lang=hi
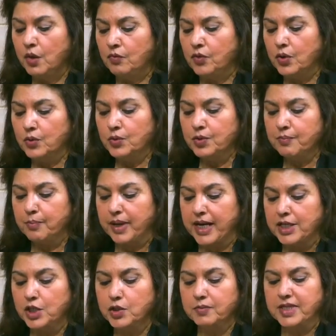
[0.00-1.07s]
वो उन
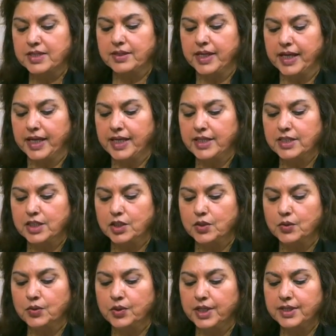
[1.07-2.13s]
बानियों में से हैं
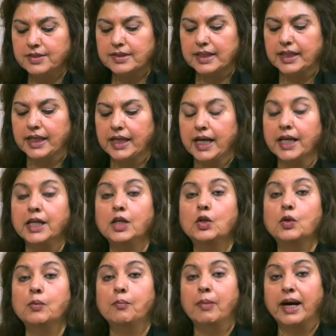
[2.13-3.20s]
जिन्होंने सदाकारी
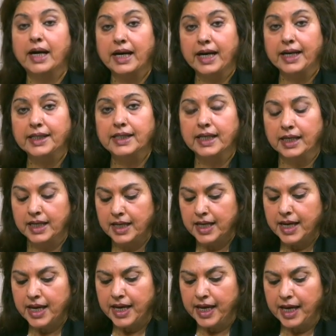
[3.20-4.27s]
को बाकायदा
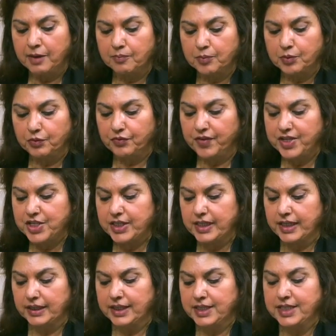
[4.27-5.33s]
एक प्रोफेशन
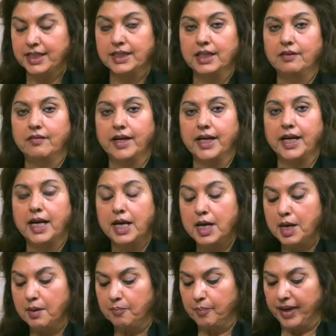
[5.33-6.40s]
का दर्जा दिलवाया
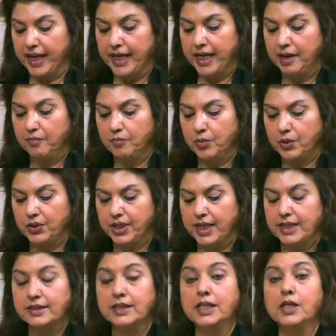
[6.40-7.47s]
पहले
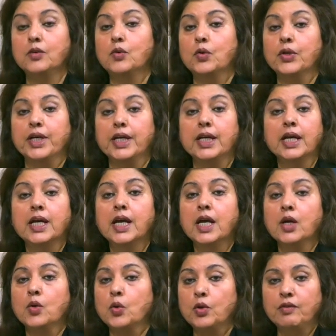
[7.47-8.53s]
ब्रॉडकास्टिंग कोई
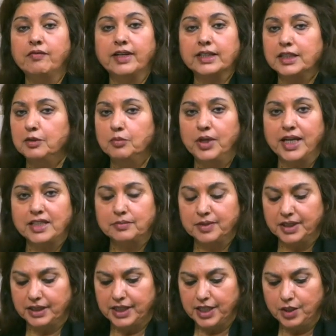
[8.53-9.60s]
कुल वक्ती
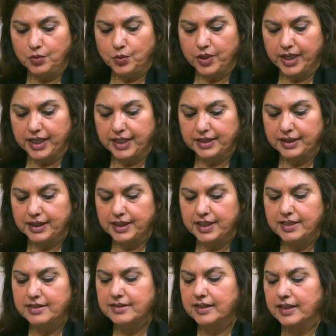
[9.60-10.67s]
मुलाजमत नहीं हुआ करती
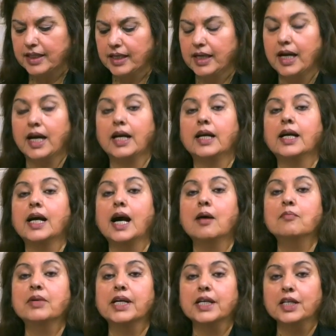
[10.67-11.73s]
थी सदाकार
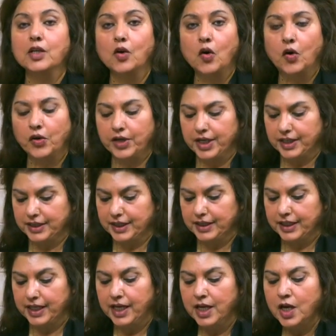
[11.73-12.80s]
काम कहीं और
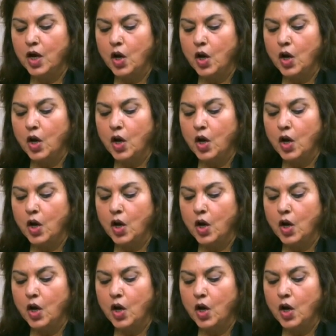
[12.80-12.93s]
करते थे